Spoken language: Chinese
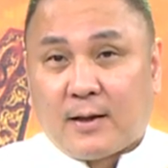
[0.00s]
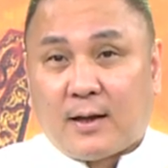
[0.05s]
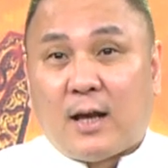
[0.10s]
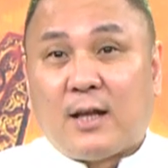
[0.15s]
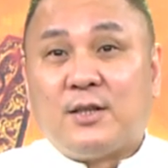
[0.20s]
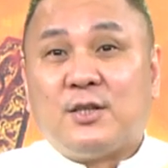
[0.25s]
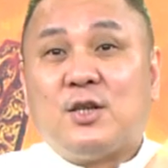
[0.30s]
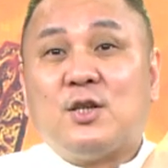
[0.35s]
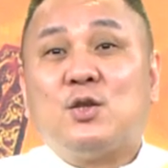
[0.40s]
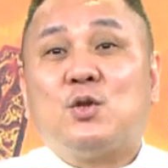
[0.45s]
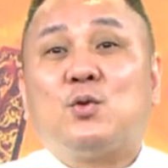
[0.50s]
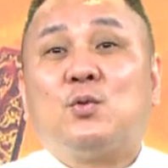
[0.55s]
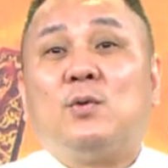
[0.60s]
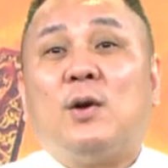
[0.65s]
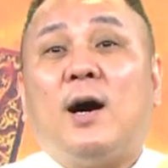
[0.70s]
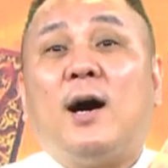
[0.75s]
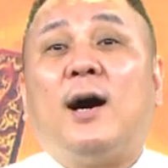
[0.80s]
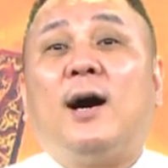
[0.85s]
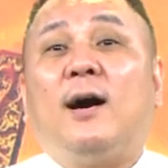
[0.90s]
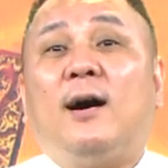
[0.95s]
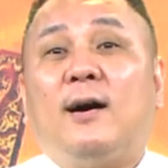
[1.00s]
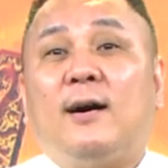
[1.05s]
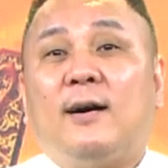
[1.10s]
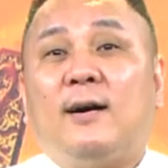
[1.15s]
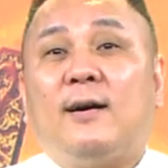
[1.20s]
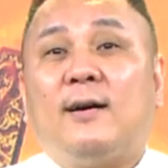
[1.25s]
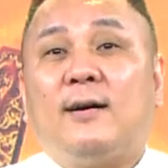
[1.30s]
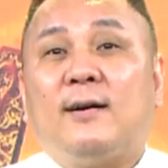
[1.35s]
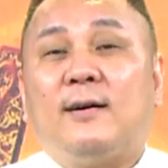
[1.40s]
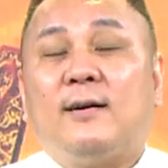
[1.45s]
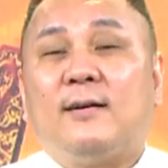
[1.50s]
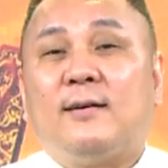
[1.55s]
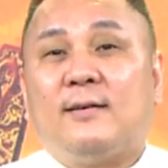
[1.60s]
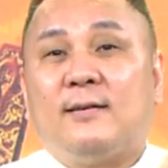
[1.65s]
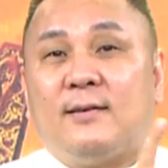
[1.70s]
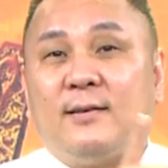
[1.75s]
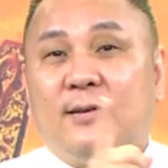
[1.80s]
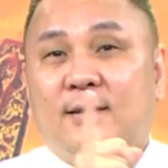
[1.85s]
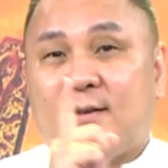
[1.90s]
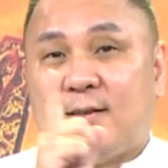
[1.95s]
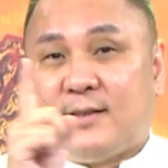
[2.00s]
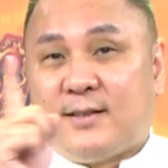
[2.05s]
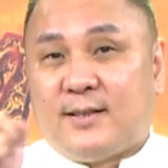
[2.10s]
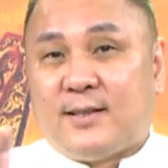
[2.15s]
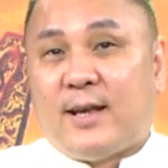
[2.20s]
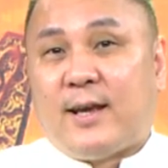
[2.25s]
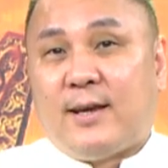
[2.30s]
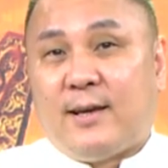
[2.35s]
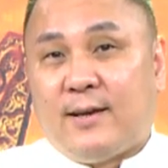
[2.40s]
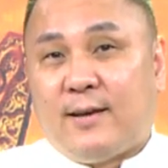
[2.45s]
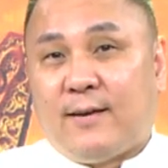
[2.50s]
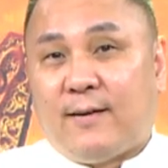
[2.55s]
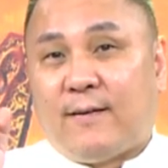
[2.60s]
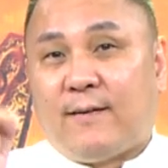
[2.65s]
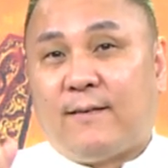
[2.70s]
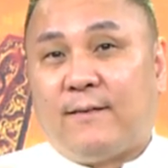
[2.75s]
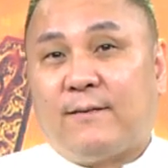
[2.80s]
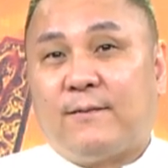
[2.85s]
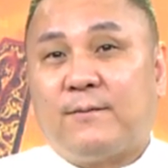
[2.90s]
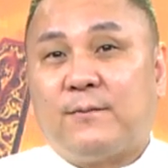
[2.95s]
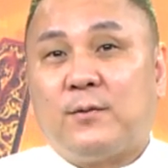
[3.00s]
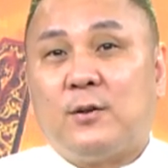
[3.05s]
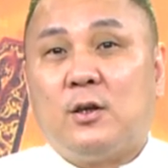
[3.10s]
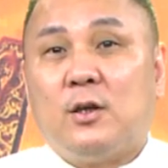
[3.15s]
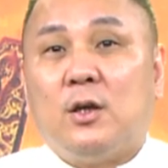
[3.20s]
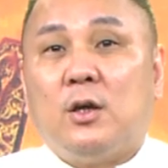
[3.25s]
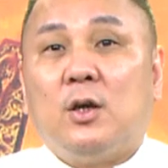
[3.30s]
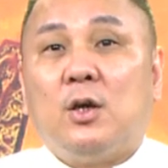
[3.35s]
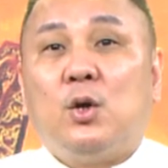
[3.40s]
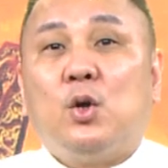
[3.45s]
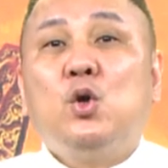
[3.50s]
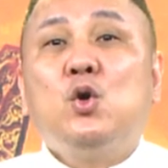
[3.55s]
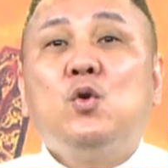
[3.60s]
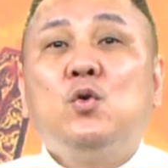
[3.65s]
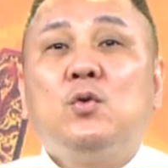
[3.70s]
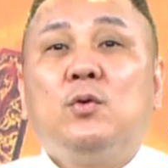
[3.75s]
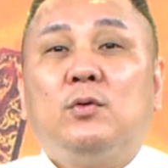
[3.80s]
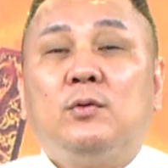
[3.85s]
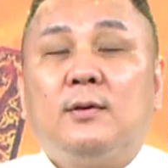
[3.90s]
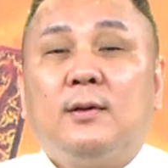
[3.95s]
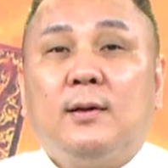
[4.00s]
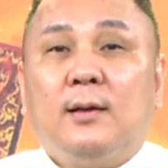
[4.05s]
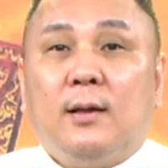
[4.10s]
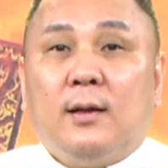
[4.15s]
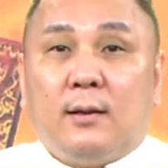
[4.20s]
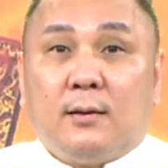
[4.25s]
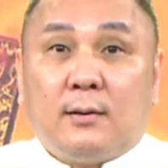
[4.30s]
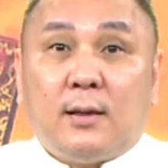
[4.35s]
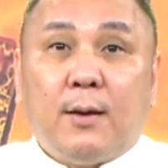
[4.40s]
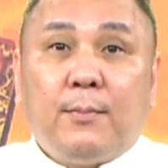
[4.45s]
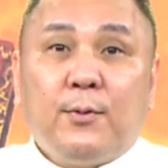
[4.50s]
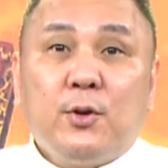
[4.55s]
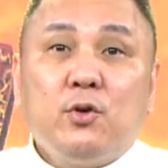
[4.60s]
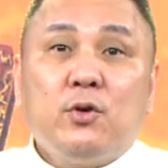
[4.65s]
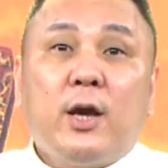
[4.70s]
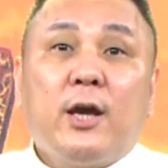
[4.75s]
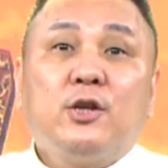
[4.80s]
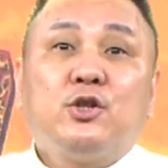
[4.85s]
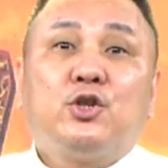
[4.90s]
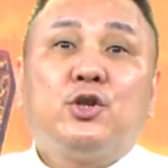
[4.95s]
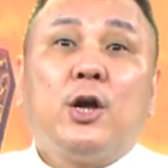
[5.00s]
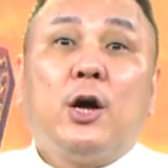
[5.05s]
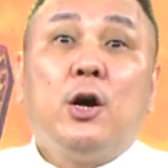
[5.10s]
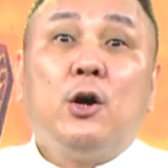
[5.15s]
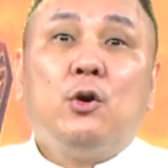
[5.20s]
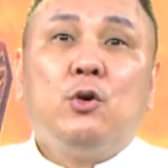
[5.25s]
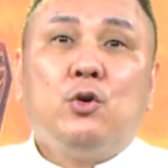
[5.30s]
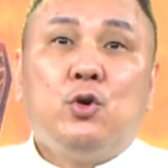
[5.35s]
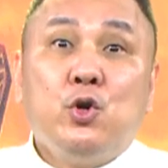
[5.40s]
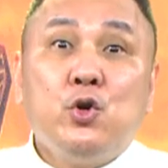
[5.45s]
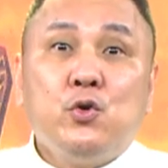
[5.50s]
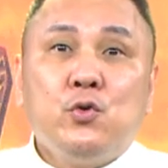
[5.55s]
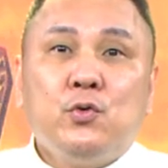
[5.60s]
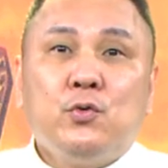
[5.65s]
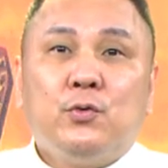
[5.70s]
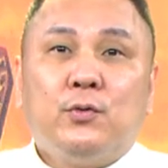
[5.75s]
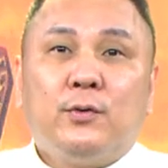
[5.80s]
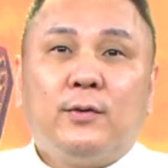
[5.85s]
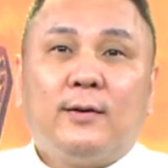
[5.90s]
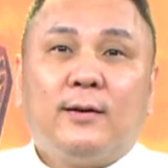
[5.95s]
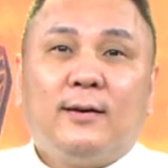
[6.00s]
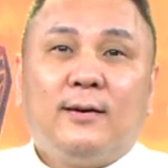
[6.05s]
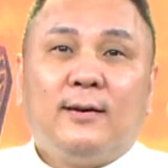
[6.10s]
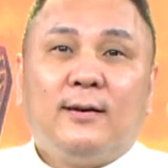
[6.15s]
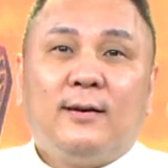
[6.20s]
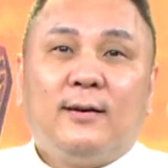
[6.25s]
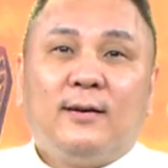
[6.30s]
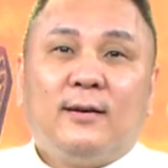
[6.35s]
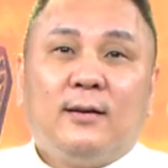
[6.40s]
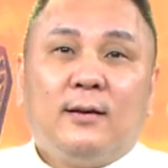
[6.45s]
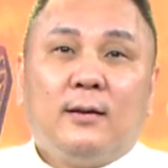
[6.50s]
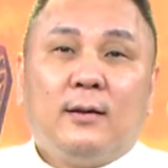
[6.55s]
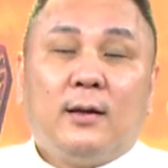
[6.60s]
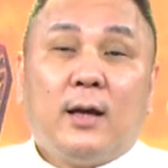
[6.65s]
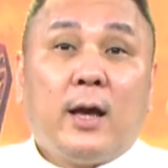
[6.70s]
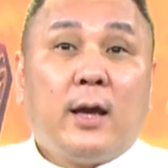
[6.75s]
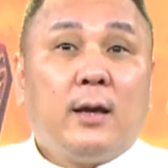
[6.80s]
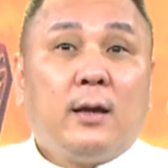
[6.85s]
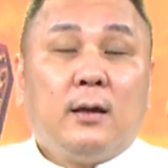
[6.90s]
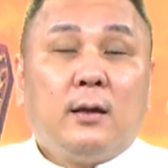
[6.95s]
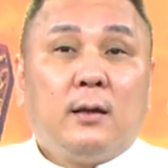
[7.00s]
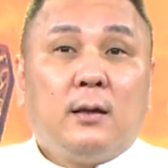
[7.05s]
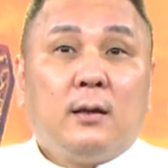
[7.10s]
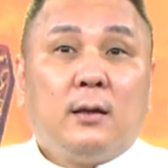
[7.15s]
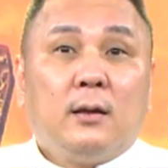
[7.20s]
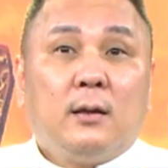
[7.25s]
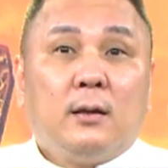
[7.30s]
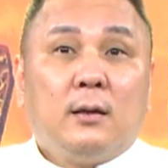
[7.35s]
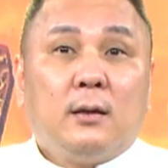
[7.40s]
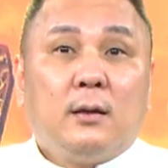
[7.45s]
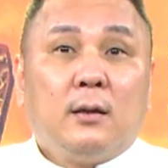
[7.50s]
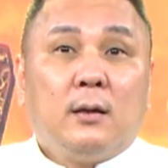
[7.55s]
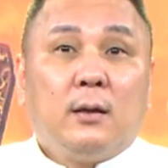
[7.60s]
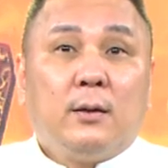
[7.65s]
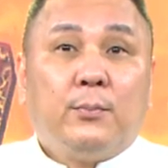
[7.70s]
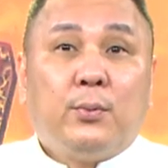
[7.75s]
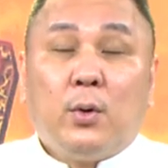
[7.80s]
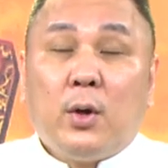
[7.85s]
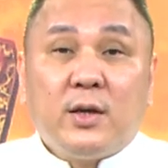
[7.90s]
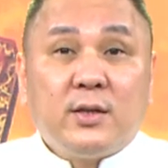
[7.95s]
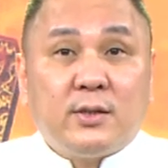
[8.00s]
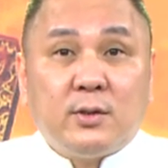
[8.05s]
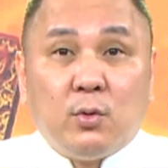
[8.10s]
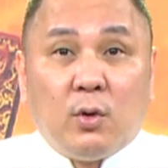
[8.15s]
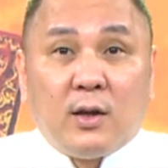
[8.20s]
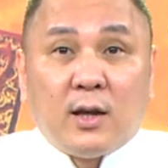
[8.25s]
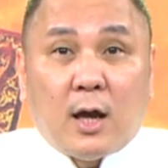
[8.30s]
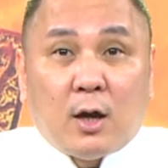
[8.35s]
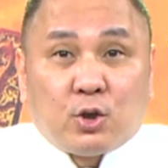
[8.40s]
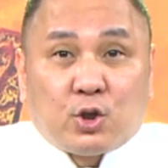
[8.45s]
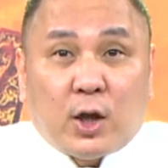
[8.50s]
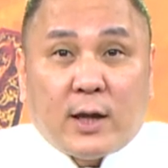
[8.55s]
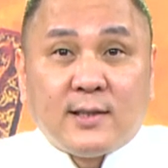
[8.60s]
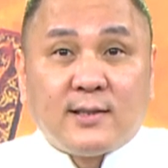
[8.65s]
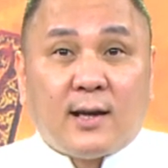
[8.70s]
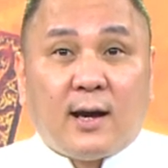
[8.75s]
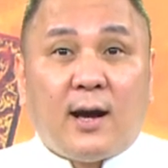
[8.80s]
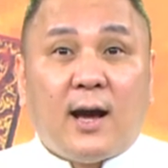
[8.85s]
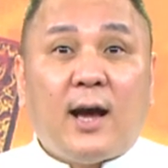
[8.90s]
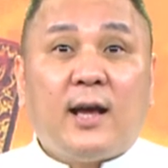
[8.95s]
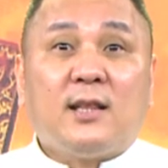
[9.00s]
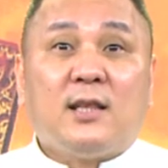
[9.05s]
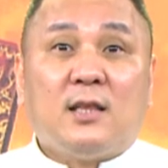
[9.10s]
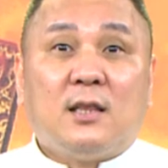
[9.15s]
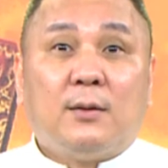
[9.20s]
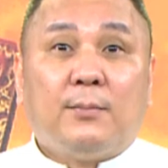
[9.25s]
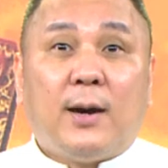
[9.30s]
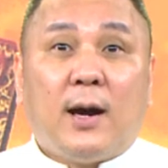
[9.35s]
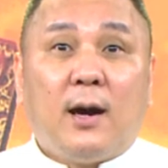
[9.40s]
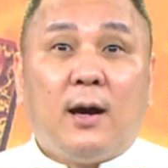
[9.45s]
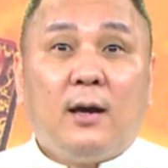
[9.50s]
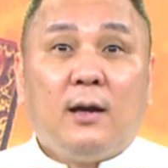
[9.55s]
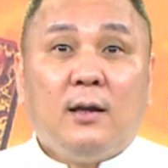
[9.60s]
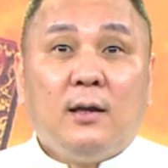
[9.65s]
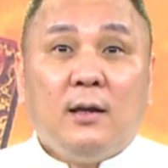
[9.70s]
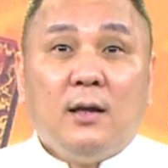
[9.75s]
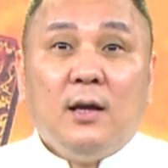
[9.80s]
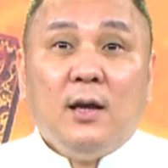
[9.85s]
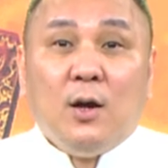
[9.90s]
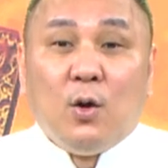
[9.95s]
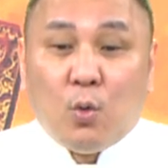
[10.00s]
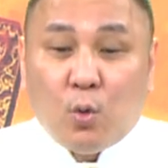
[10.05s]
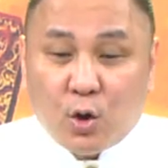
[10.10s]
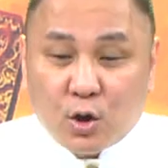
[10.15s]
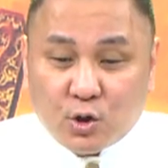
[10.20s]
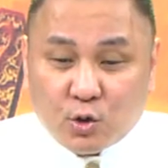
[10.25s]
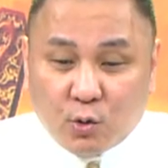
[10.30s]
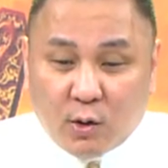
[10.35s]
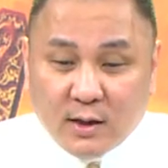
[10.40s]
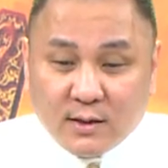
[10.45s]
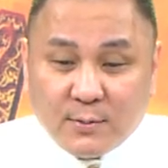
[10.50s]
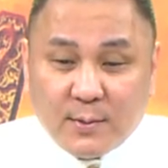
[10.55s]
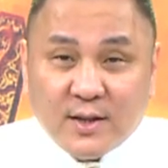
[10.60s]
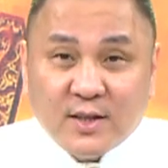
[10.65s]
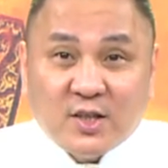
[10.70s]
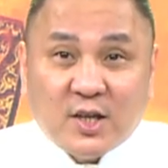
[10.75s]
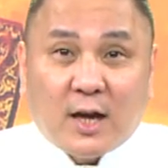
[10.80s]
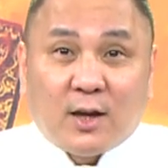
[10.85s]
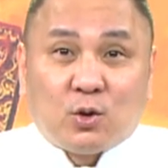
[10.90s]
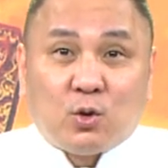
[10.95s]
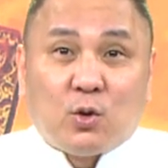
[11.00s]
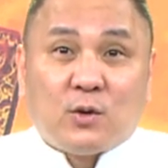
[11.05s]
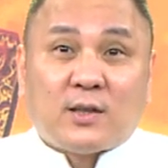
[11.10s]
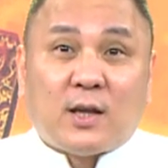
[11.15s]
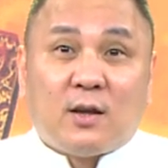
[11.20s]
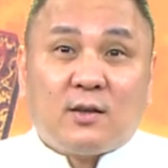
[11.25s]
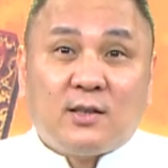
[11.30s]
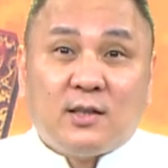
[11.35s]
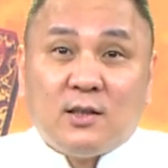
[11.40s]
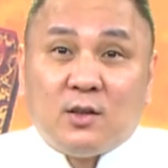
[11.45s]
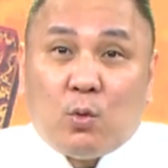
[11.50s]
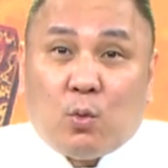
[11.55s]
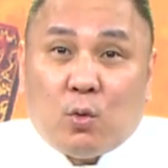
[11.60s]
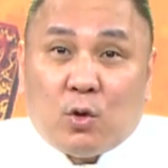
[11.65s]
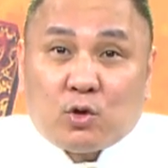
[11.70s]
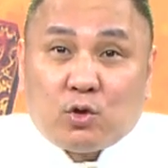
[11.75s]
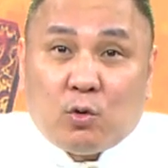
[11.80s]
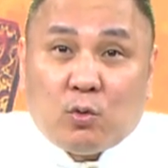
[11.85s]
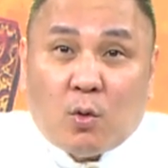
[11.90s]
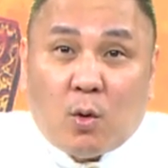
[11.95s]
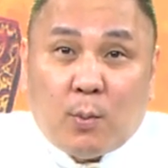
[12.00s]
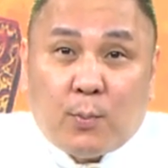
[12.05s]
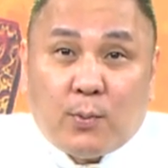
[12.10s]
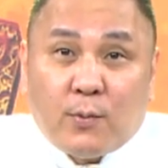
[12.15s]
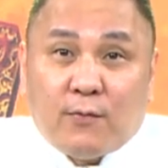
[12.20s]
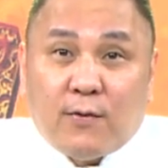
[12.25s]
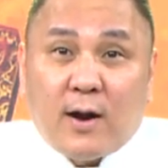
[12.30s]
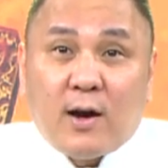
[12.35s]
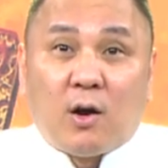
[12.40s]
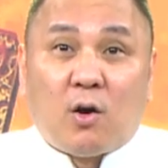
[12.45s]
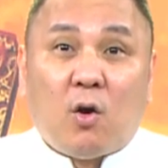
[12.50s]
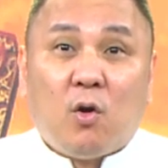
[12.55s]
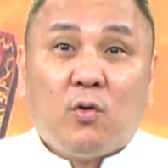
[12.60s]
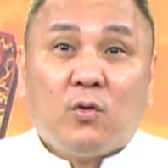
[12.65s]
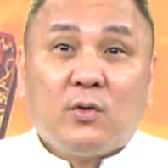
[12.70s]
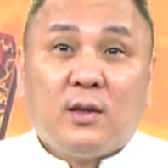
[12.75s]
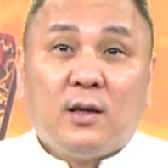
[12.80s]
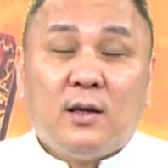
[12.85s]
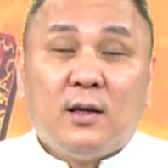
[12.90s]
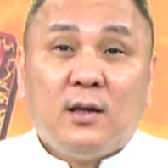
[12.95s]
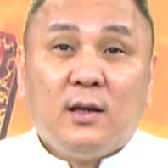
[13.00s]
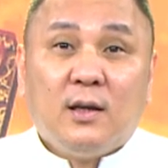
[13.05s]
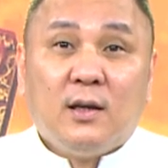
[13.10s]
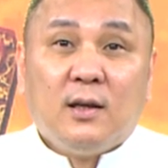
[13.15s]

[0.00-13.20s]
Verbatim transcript: 看清楚啊，谁？Who？W H O？Who？哎，不会是我老船长害你的吧？我坐在这边讲多少次，我说我不放空的，